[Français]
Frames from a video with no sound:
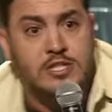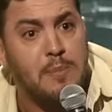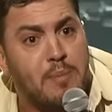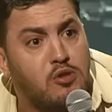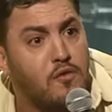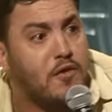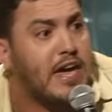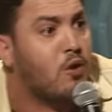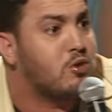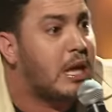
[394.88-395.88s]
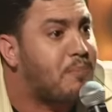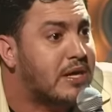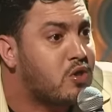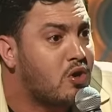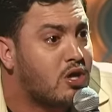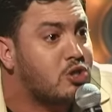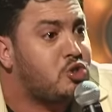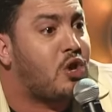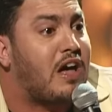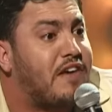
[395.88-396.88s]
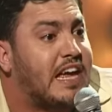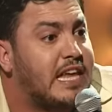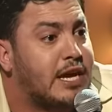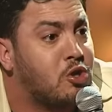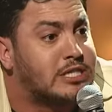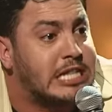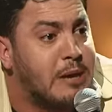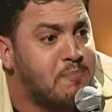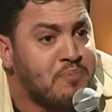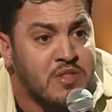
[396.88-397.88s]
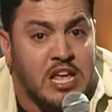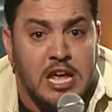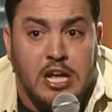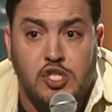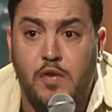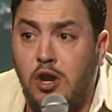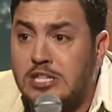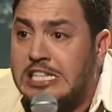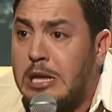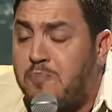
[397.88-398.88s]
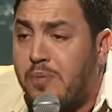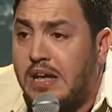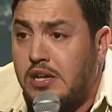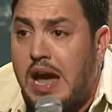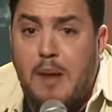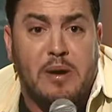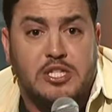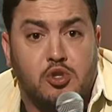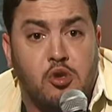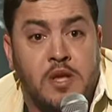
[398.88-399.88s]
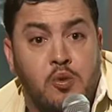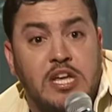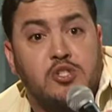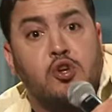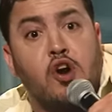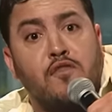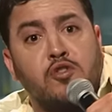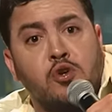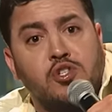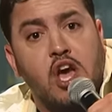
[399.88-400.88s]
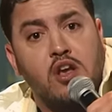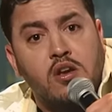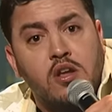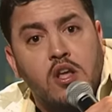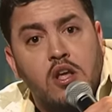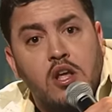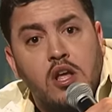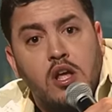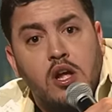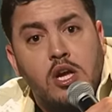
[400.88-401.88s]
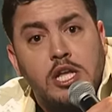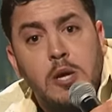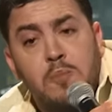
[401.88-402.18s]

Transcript: t'as pas de frère ou t'as pas d'oncle, tu dors avec, avec le slip. Tu vois, le slip, à partir de minuit, il se gonfle tout seul. Il